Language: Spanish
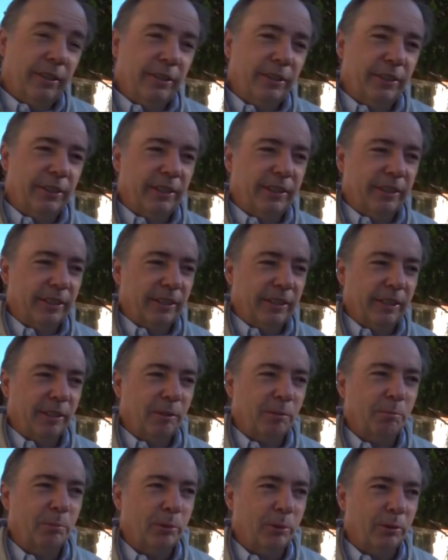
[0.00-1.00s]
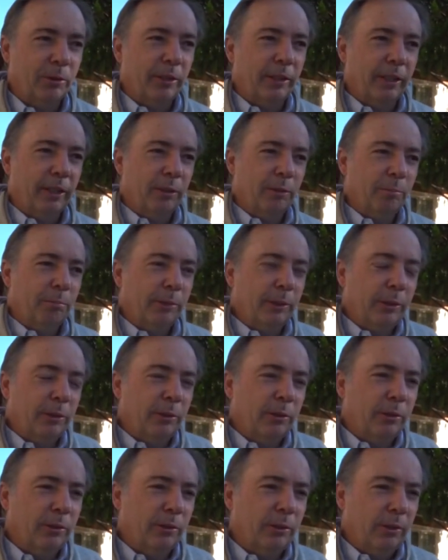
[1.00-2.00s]
así que está un poco caro,
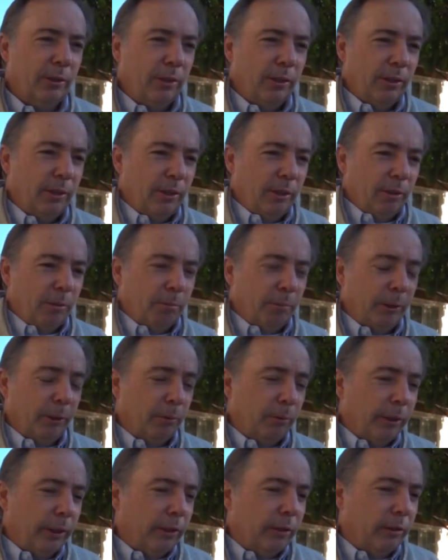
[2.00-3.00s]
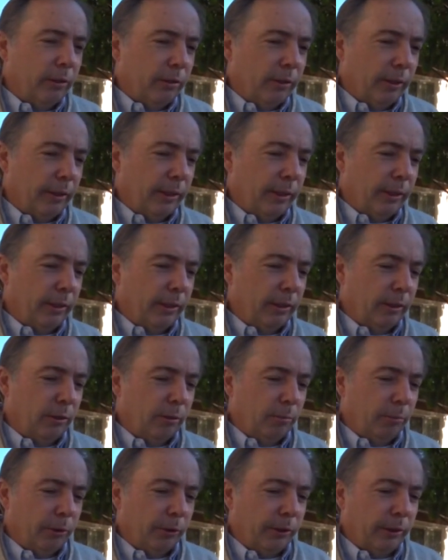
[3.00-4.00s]
pero, pero bueno,
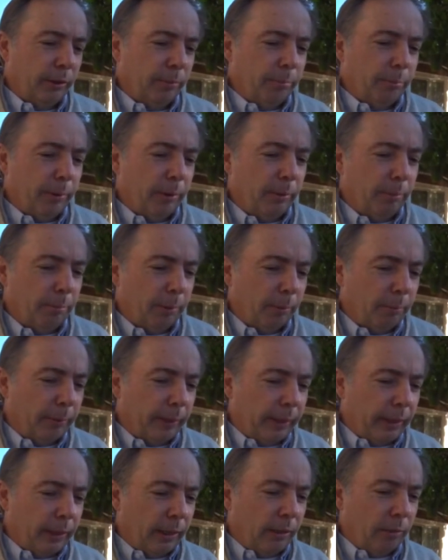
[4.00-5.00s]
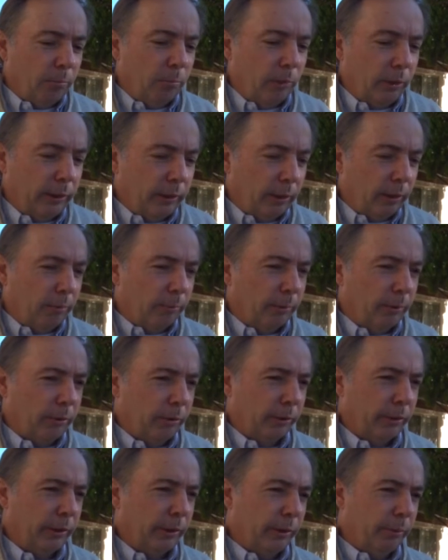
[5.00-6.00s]
eh, como siempre, preparar la muestra lo
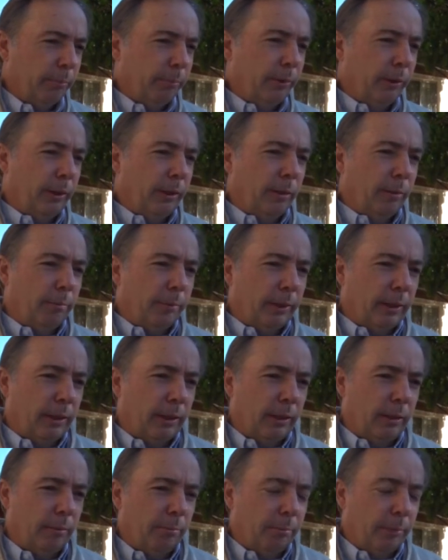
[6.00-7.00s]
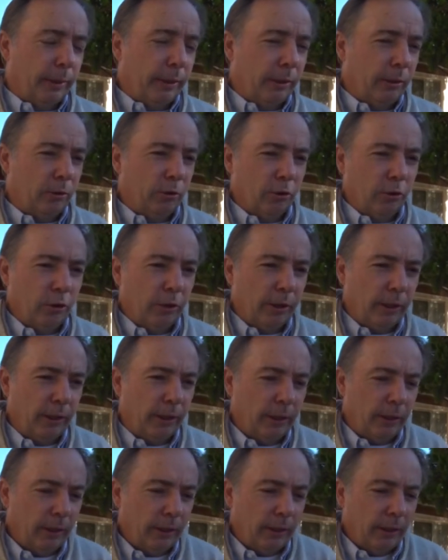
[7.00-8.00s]
mejor que se pueda para, para
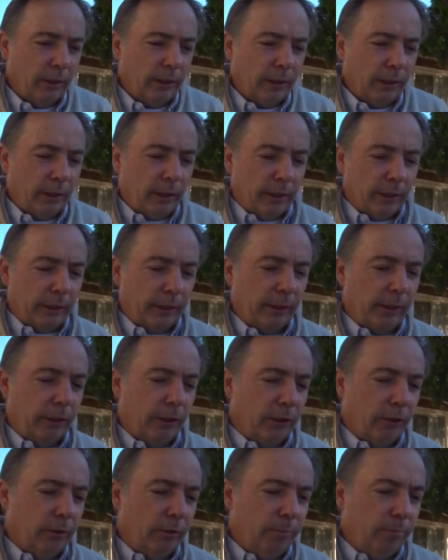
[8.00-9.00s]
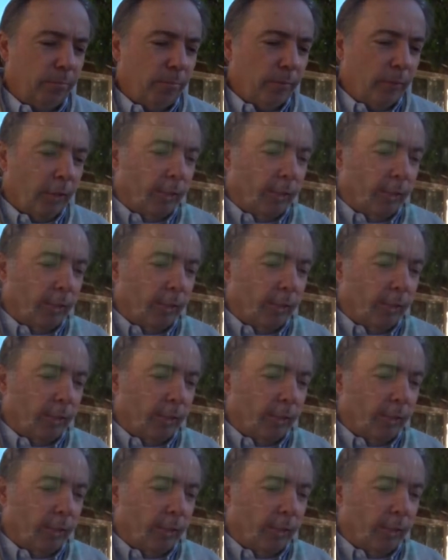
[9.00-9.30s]
toda la, región